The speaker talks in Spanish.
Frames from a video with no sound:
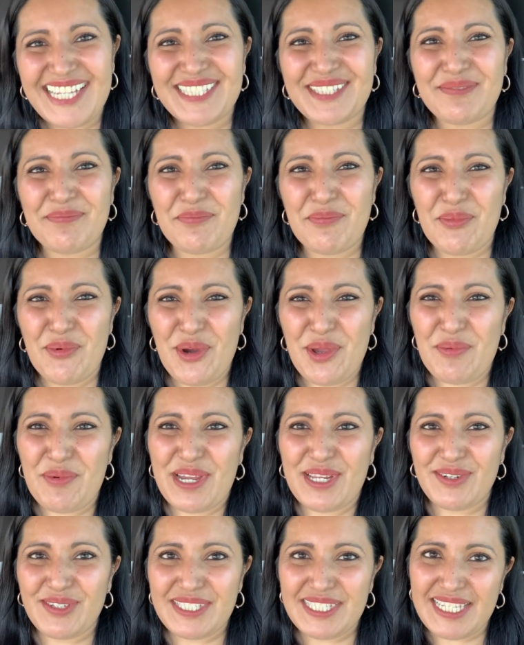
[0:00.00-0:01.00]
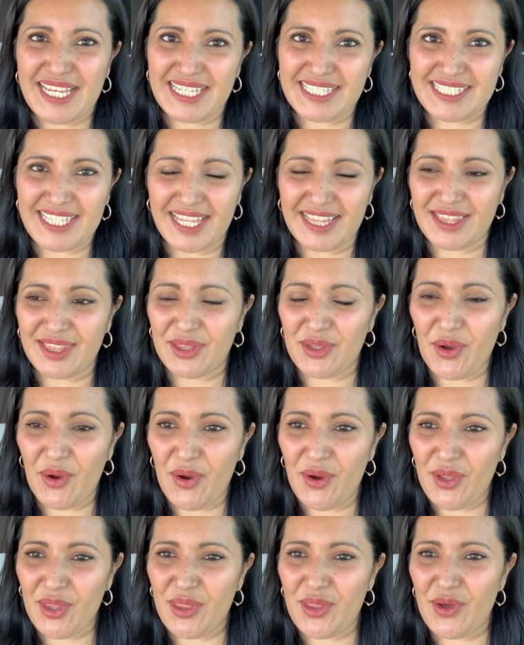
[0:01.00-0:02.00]
muy buenos días a
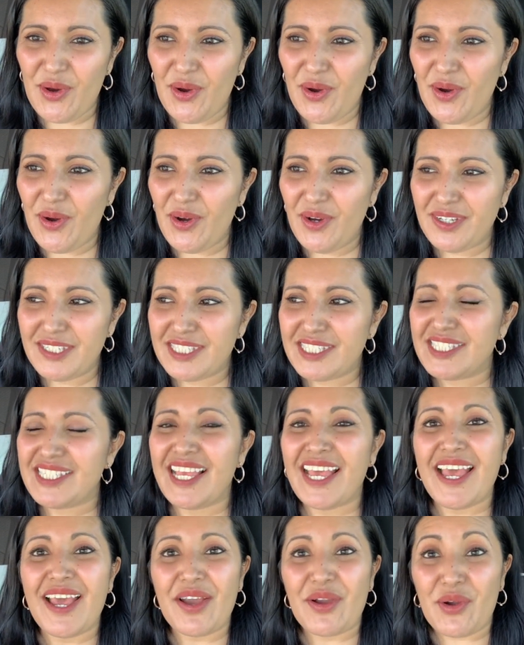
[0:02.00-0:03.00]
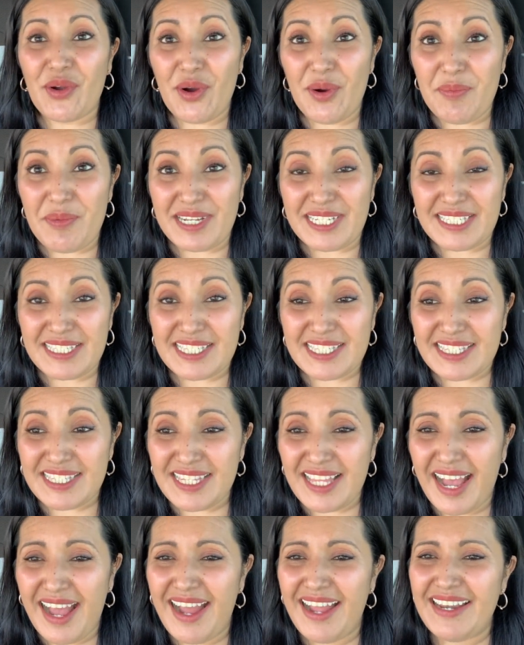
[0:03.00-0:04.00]
todos. ¿Cómo
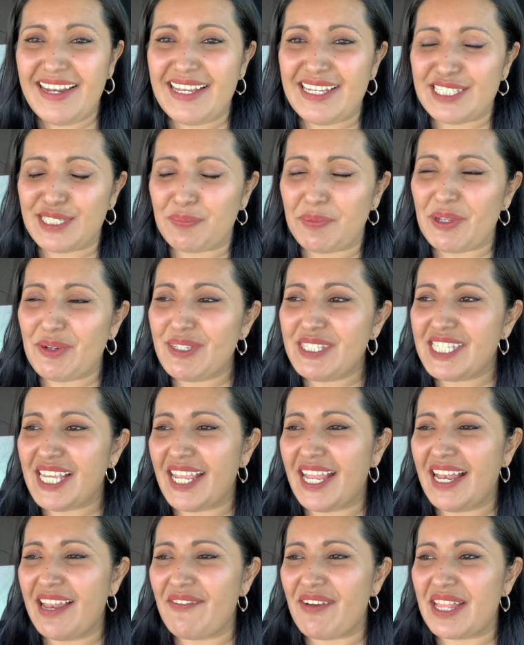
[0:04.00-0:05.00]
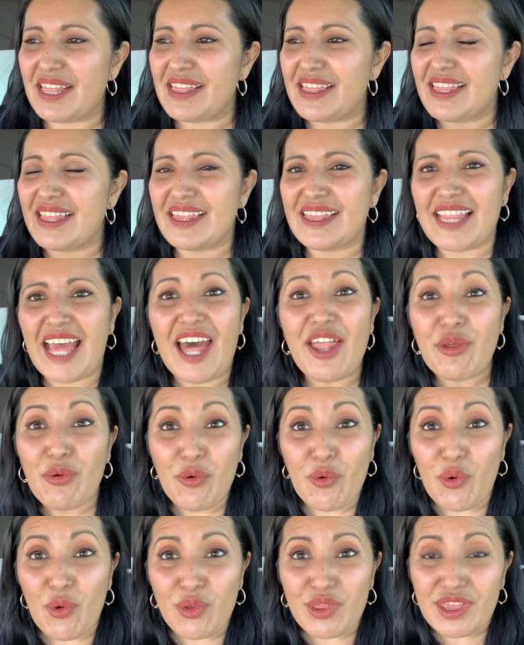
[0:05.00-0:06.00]
están? Espero y se hayan levantado
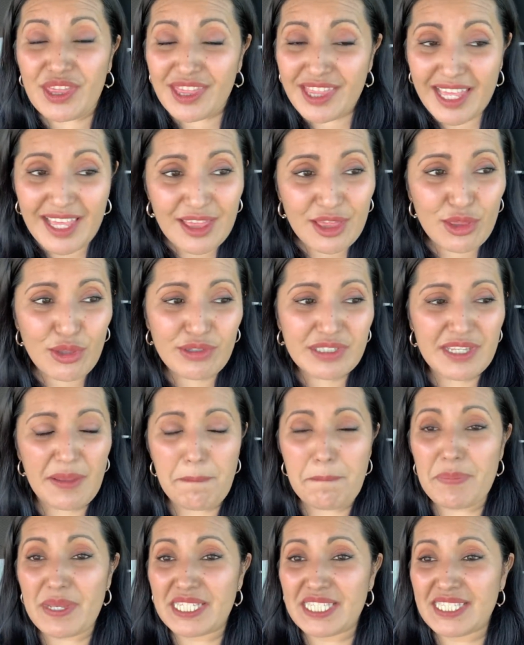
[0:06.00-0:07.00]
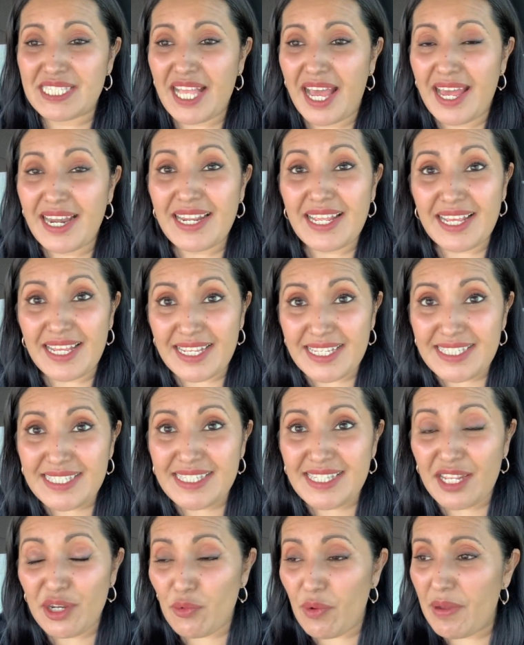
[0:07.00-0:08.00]
contentos de empezar
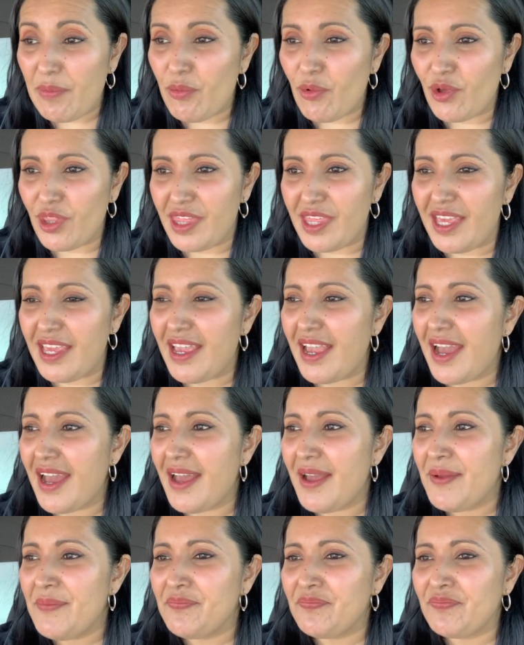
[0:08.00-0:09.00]
este nuevo día.